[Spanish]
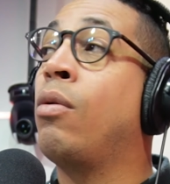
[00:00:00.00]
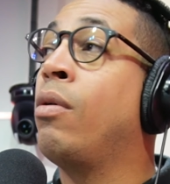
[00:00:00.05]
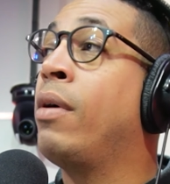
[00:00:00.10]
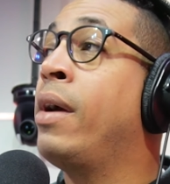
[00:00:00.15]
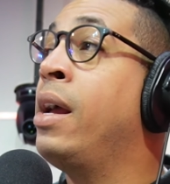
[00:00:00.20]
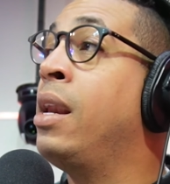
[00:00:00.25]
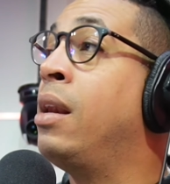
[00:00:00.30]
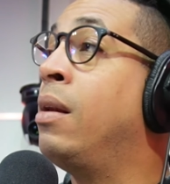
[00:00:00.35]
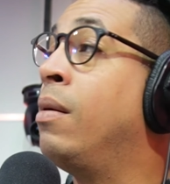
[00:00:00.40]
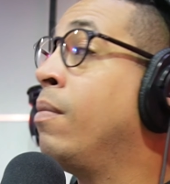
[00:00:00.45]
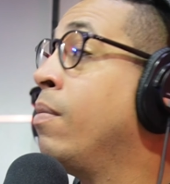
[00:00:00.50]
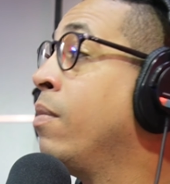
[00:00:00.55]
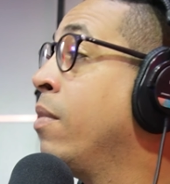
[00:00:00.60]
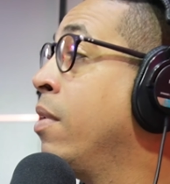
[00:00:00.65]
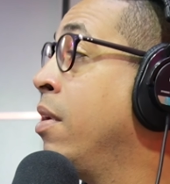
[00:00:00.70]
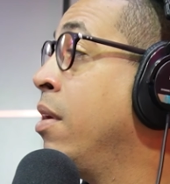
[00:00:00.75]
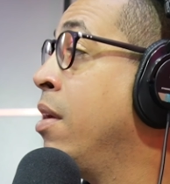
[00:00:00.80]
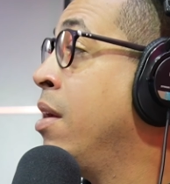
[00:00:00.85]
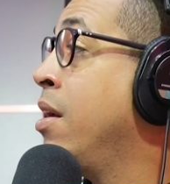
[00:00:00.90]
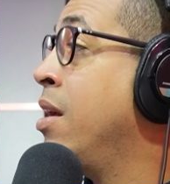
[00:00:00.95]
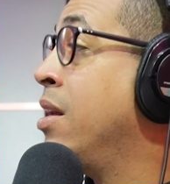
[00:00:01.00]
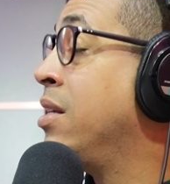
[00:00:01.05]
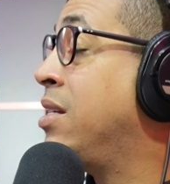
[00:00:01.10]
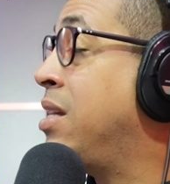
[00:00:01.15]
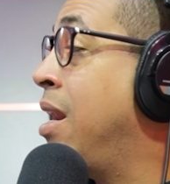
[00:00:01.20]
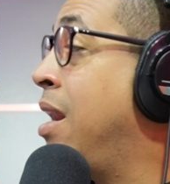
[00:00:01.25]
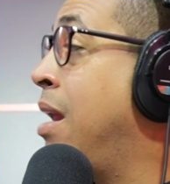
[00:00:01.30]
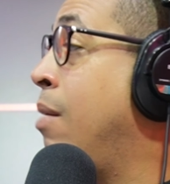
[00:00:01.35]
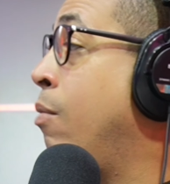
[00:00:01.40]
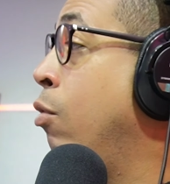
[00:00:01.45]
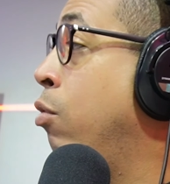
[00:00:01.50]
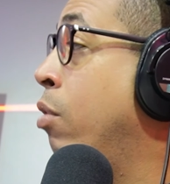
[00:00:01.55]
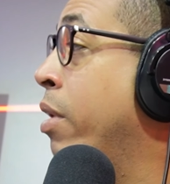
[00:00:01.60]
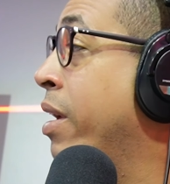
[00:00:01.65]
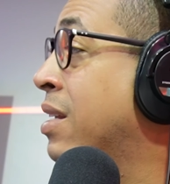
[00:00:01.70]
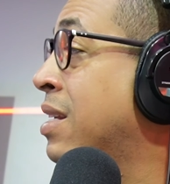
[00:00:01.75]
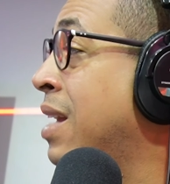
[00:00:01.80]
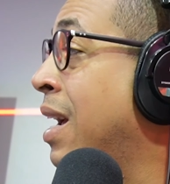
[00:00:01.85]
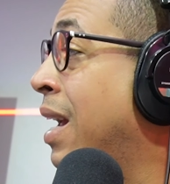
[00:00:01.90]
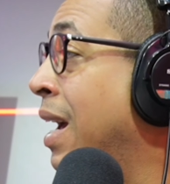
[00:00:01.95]
con él. Si él la mudó en
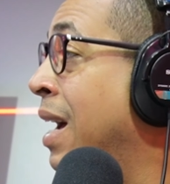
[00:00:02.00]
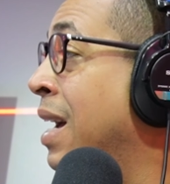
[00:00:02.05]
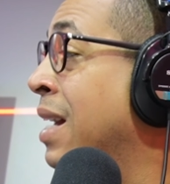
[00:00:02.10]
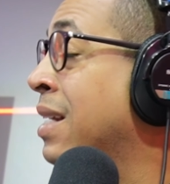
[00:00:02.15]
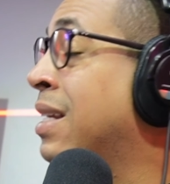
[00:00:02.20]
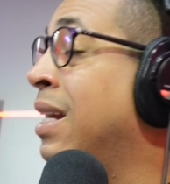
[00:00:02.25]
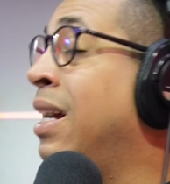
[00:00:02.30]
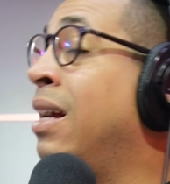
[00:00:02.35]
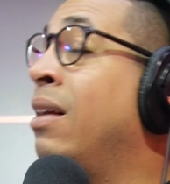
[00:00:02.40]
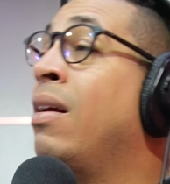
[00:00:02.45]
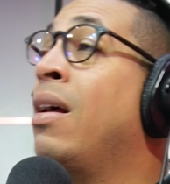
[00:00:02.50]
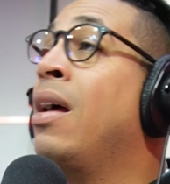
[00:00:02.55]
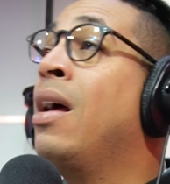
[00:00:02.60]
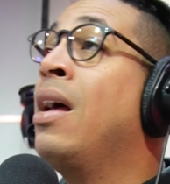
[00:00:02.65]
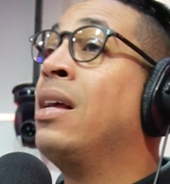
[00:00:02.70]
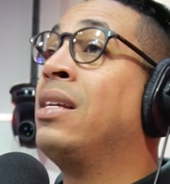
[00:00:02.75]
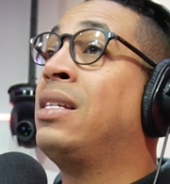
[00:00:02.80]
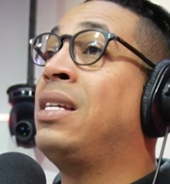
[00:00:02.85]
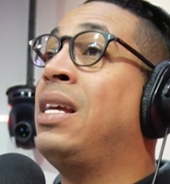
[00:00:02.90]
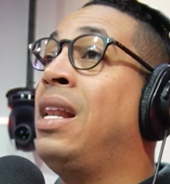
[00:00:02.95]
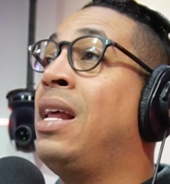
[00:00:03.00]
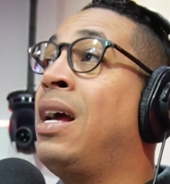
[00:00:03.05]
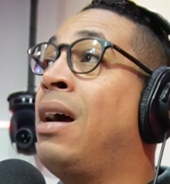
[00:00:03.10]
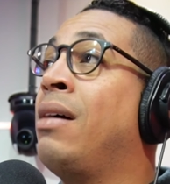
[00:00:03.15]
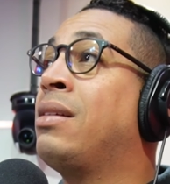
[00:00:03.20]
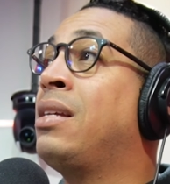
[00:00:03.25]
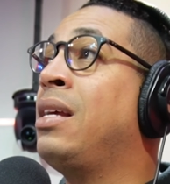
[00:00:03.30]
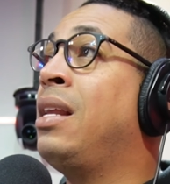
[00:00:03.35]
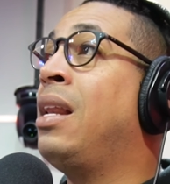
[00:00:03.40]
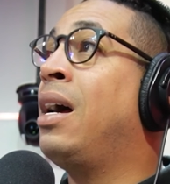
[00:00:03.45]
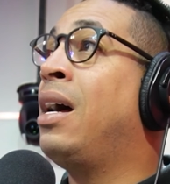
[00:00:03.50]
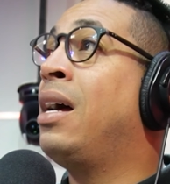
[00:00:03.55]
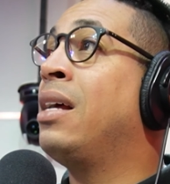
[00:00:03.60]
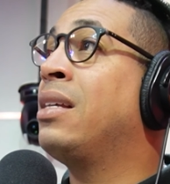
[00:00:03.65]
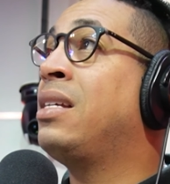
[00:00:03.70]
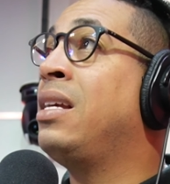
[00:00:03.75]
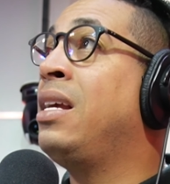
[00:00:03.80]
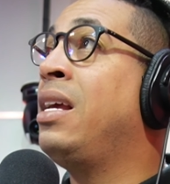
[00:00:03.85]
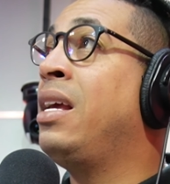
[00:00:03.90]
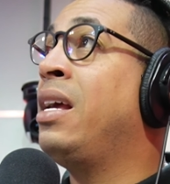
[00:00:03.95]
esa casa, si, le, si, la,
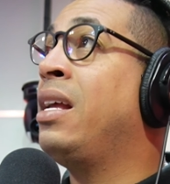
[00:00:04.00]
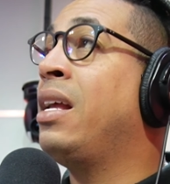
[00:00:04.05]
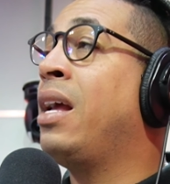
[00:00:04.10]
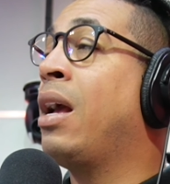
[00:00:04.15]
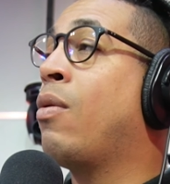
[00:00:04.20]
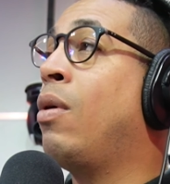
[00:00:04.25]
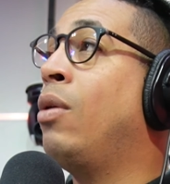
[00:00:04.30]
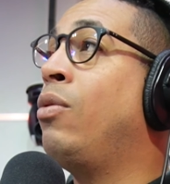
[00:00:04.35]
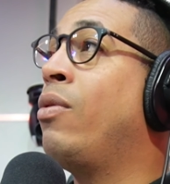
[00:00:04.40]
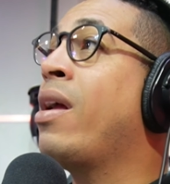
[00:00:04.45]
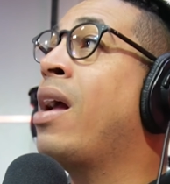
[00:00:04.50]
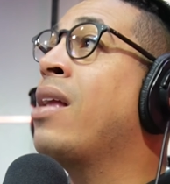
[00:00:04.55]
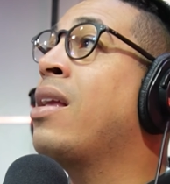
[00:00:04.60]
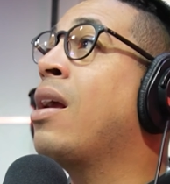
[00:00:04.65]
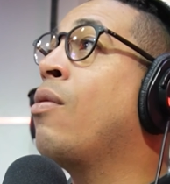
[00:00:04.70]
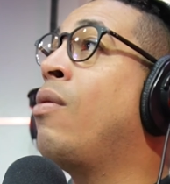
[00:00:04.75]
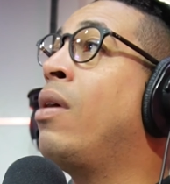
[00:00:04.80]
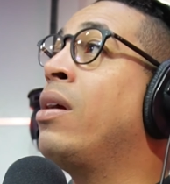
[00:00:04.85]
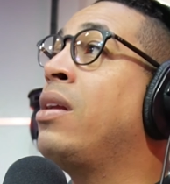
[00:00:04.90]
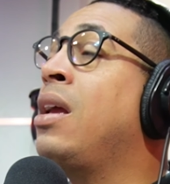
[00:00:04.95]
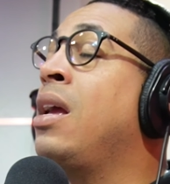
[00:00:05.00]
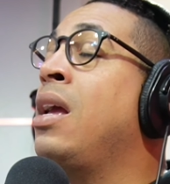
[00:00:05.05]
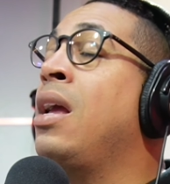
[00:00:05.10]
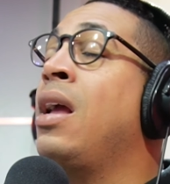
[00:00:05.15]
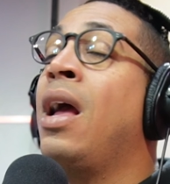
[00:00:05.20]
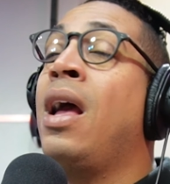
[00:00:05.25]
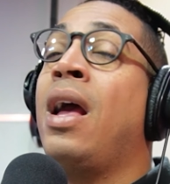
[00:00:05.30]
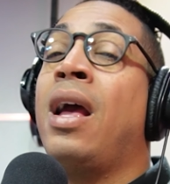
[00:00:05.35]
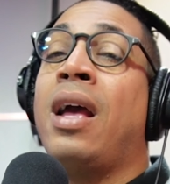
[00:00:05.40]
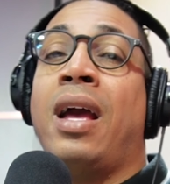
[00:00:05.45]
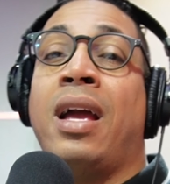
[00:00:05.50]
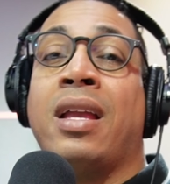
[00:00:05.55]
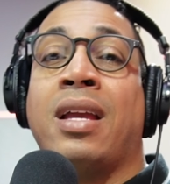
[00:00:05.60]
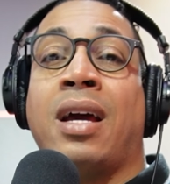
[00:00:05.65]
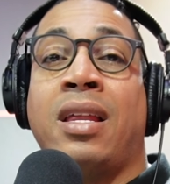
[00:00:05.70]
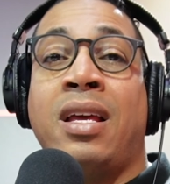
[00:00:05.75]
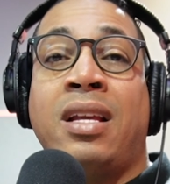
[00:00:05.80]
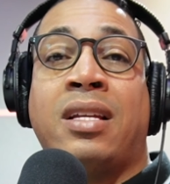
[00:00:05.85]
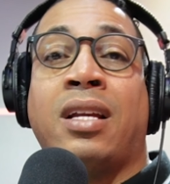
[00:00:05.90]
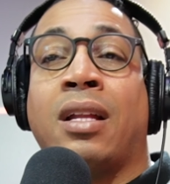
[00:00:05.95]
si eh, cuando ella llegó allí,
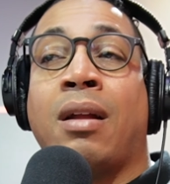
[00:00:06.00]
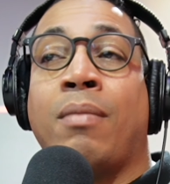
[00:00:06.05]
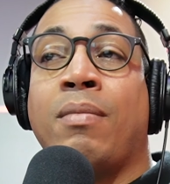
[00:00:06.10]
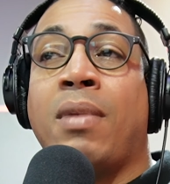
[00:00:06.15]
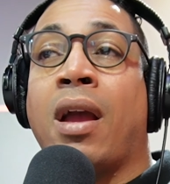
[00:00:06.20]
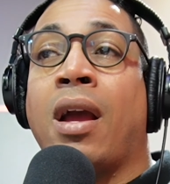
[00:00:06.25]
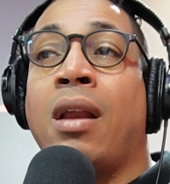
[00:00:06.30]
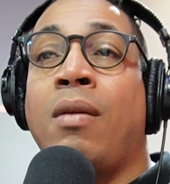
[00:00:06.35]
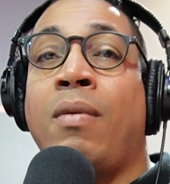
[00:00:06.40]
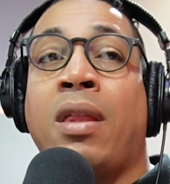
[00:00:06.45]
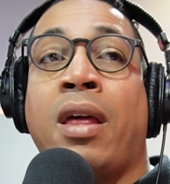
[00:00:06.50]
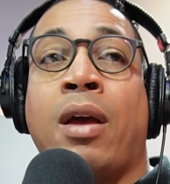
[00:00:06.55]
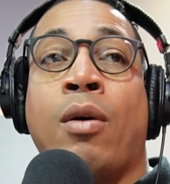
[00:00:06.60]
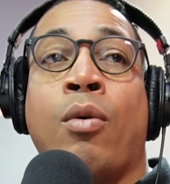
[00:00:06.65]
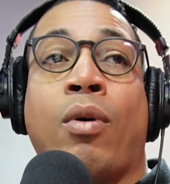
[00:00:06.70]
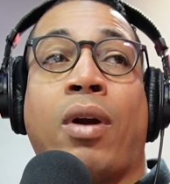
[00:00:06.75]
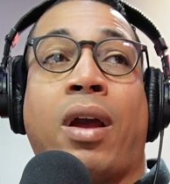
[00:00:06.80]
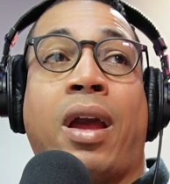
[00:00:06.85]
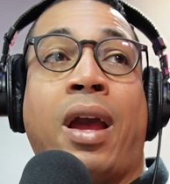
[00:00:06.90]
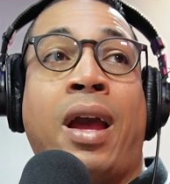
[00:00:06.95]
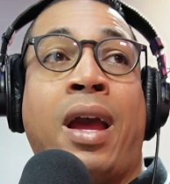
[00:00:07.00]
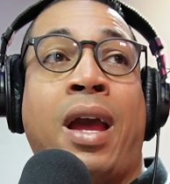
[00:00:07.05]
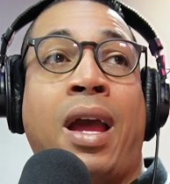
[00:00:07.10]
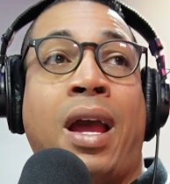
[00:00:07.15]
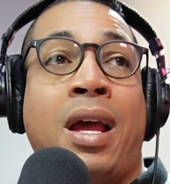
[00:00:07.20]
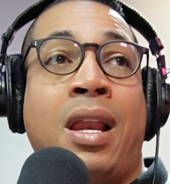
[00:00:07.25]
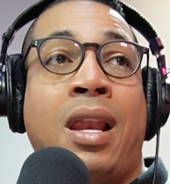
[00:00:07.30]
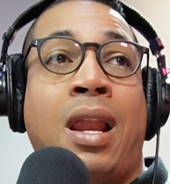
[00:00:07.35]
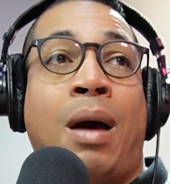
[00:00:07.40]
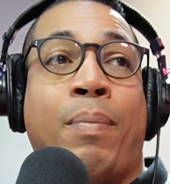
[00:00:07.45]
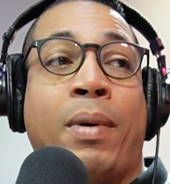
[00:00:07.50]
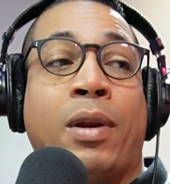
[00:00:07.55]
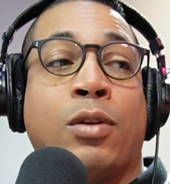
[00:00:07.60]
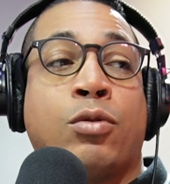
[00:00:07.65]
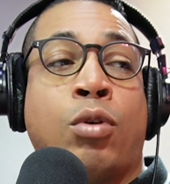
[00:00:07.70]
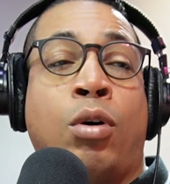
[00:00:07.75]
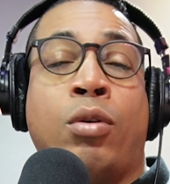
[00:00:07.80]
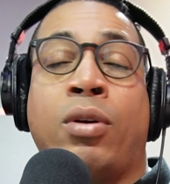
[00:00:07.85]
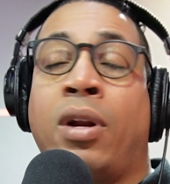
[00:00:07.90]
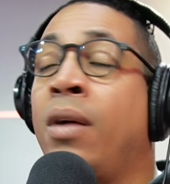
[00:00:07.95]
ella dice también en el video que eh, la
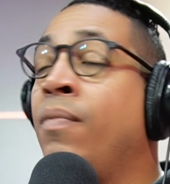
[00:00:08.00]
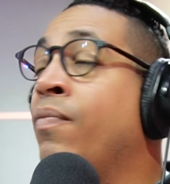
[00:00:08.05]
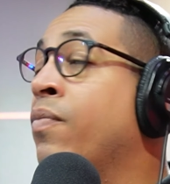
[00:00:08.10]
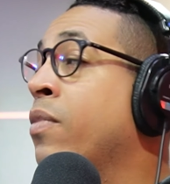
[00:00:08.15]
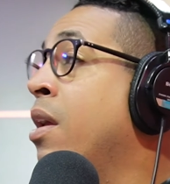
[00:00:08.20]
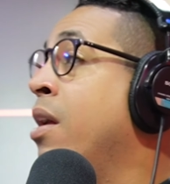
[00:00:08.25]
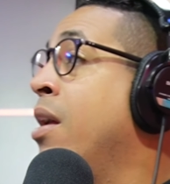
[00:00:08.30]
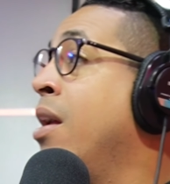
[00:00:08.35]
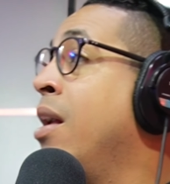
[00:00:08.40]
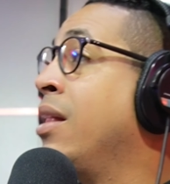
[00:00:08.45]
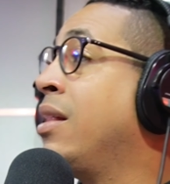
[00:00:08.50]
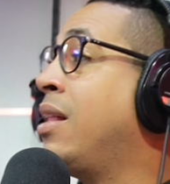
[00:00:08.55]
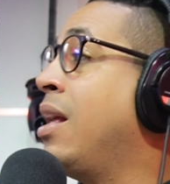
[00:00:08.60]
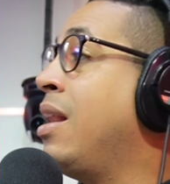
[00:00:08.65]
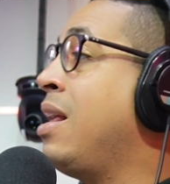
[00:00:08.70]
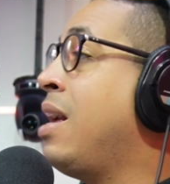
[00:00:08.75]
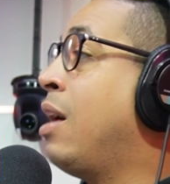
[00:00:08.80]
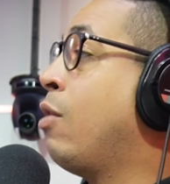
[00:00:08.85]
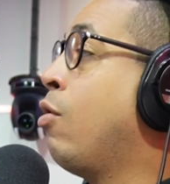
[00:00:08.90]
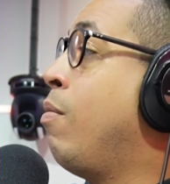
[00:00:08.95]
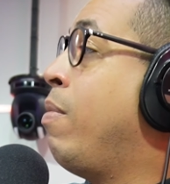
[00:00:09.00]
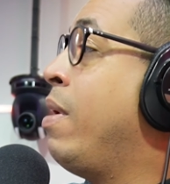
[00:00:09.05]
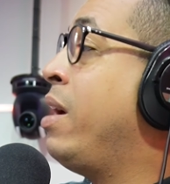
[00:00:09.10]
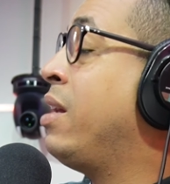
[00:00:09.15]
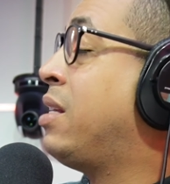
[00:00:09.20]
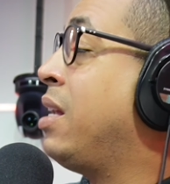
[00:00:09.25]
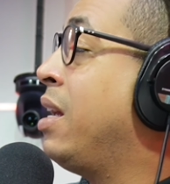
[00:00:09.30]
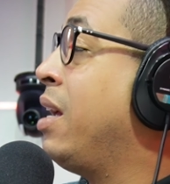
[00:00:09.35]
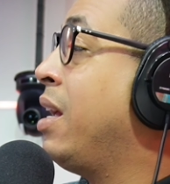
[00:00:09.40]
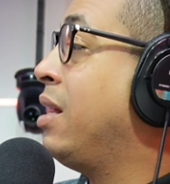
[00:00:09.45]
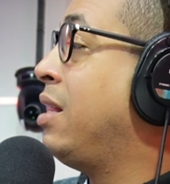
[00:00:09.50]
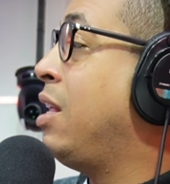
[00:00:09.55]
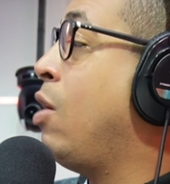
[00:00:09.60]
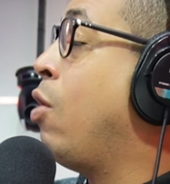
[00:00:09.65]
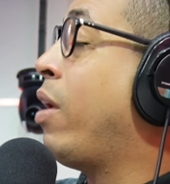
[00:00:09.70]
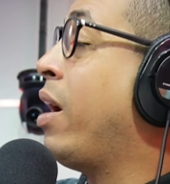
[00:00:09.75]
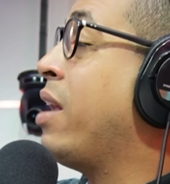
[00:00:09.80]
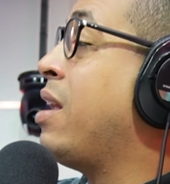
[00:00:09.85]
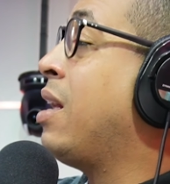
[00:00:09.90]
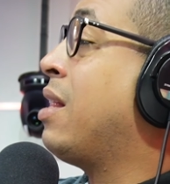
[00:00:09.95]
persona tenía dos meses,
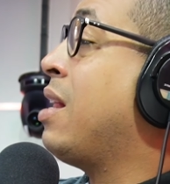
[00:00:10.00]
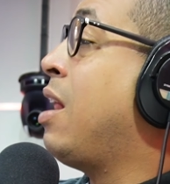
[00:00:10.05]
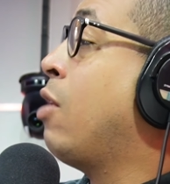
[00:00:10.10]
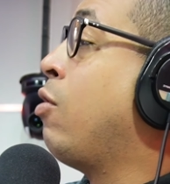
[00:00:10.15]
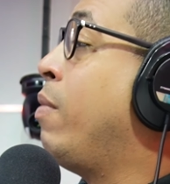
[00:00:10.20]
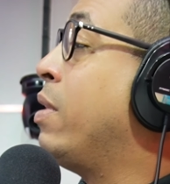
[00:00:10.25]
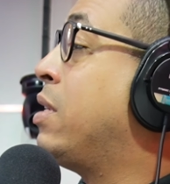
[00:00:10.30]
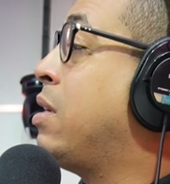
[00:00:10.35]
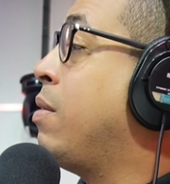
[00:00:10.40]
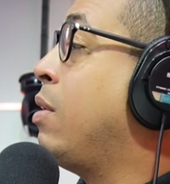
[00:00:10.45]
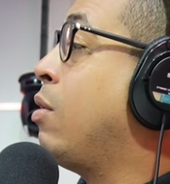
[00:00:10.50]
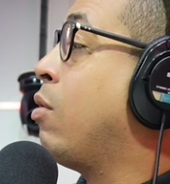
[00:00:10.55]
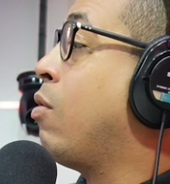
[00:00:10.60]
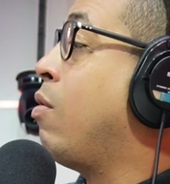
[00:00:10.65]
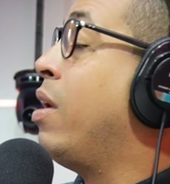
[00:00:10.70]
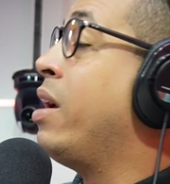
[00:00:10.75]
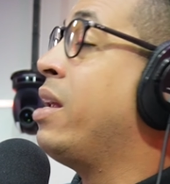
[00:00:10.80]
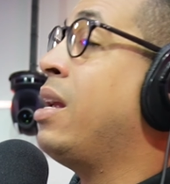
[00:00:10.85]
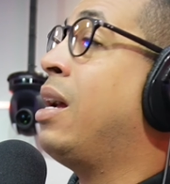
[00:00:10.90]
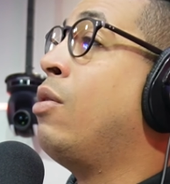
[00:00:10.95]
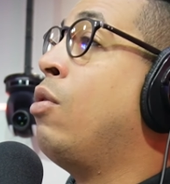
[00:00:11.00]
dijo que ella tenía dos meses viviendo con ella.